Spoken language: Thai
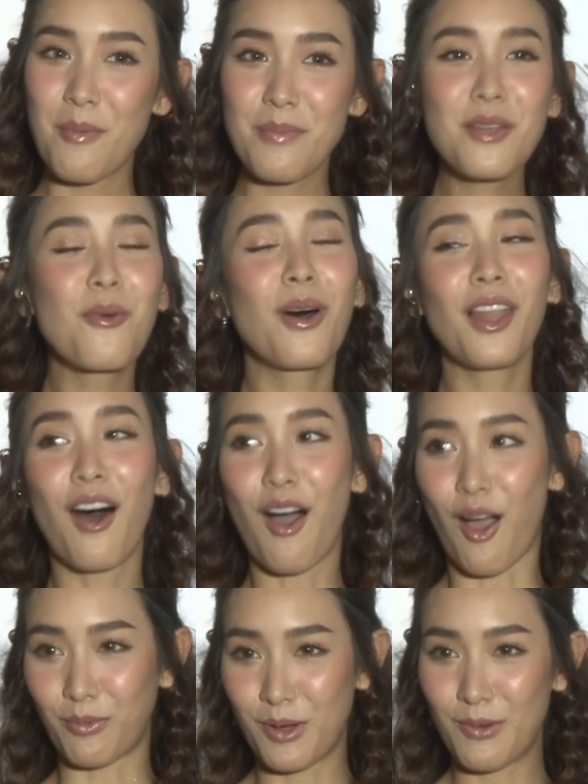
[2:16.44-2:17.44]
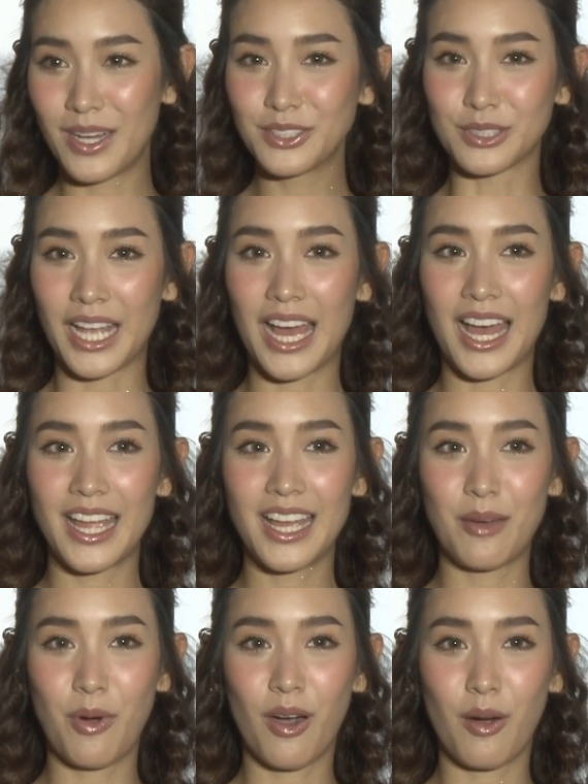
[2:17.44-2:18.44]
ไม่กลัวหรอกเพราะว่าสุดท้าย
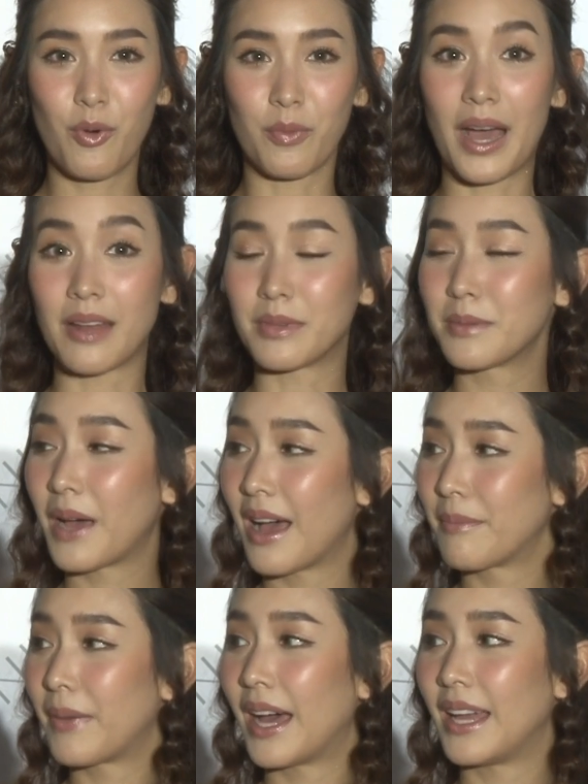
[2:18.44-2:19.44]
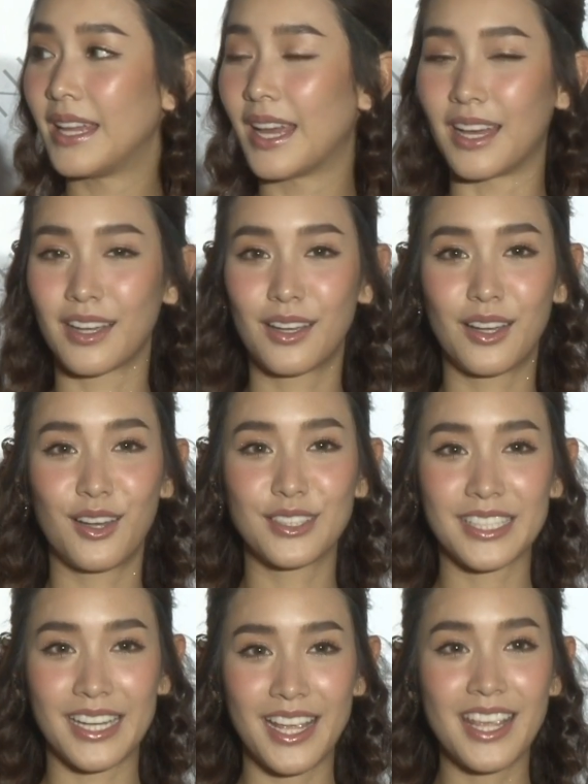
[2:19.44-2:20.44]
อ่ะพอบทบาทมันพาไปอ่ะก็
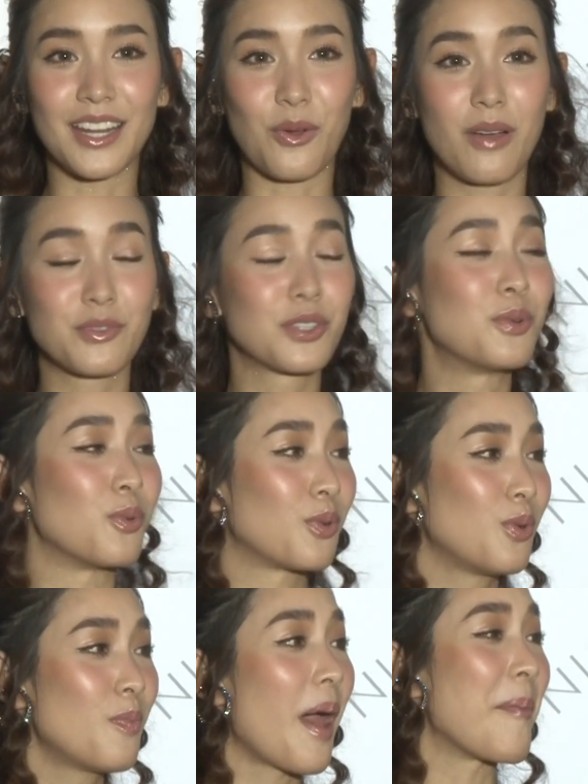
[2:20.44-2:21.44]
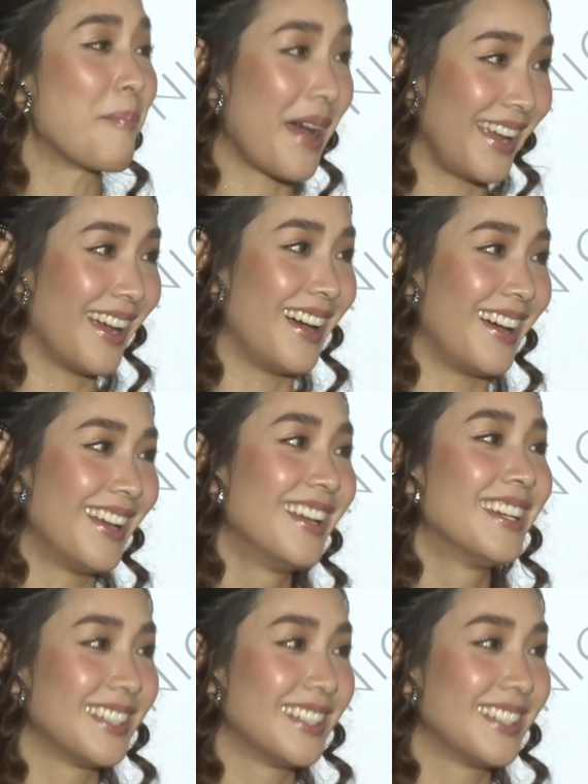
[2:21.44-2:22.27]
จะได้เห็นความสนุกรูปแบบใหม่ค่ะ